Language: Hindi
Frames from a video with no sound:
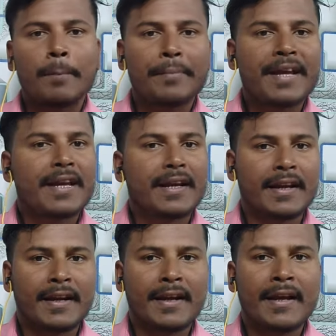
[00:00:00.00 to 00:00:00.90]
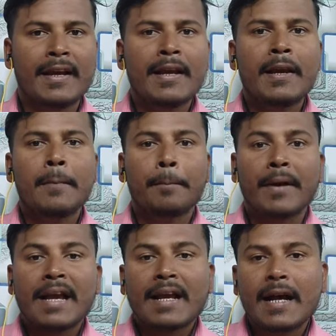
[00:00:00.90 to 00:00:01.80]
कंपेयर करेंगे
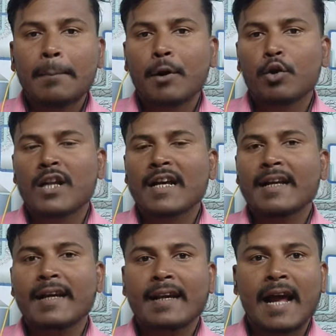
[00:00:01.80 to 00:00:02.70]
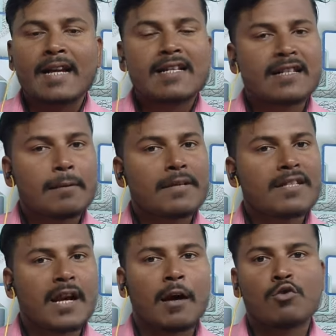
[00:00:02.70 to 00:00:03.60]
बैंक ऑफ बड़ौदा के लाइट
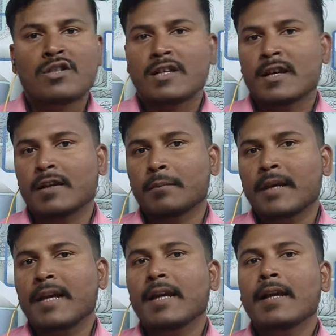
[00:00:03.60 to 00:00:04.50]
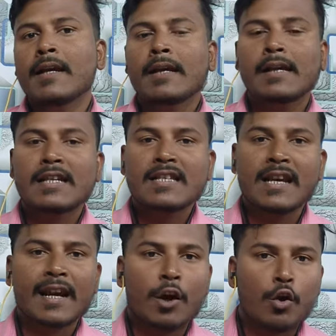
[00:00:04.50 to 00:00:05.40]
सेविंग्स अकाउंट्स के साथ में कि
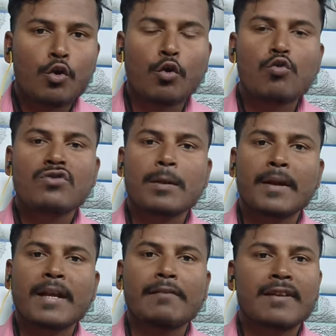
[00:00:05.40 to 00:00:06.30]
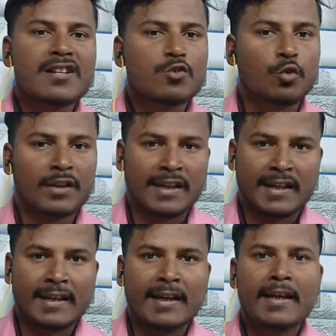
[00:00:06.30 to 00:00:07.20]
इसके कौन कौन से बेनिफिट्स होते
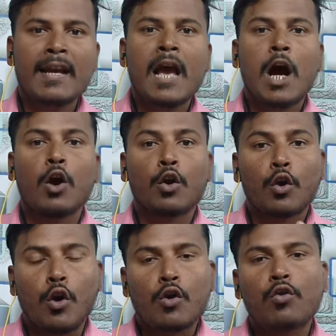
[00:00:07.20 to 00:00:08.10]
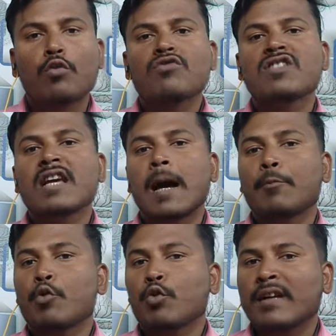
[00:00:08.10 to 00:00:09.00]
हैं और कौन कौन से आप
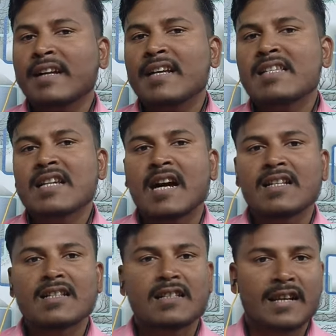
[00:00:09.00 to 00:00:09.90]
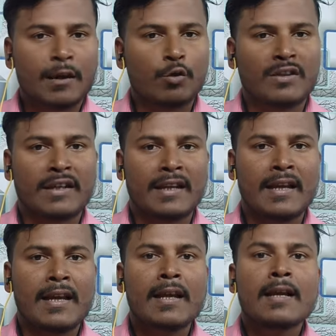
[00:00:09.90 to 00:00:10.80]
लोग को हिडन चार्जेस देने होते
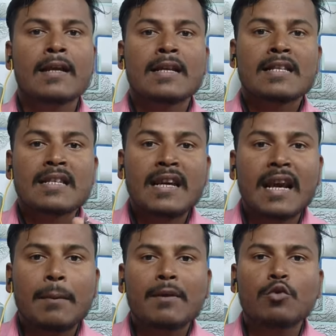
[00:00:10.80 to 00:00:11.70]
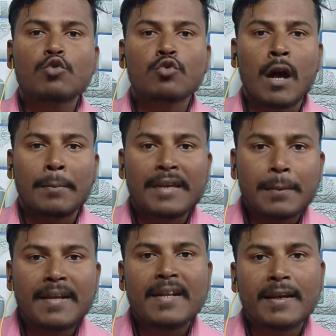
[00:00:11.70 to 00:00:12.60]
हैं इसके अलावा दोस्तों हम ये
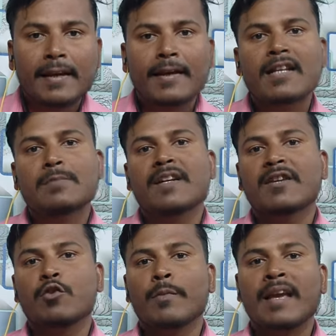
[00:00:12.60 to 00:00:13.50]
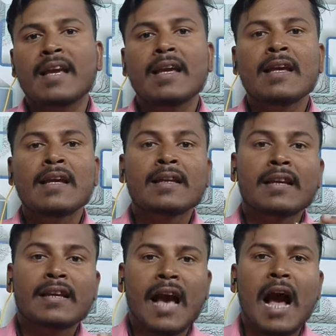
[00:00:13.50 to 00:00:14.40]
भी देखेंगे इस वीडियो में कि
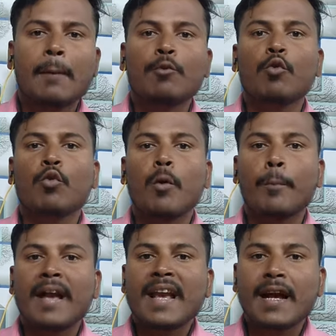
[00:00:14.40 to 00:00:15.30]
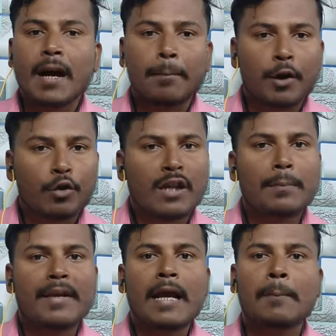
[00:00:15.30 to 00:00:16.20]
क्या आप लोगों को बैंक ऑफ बड़ौदा में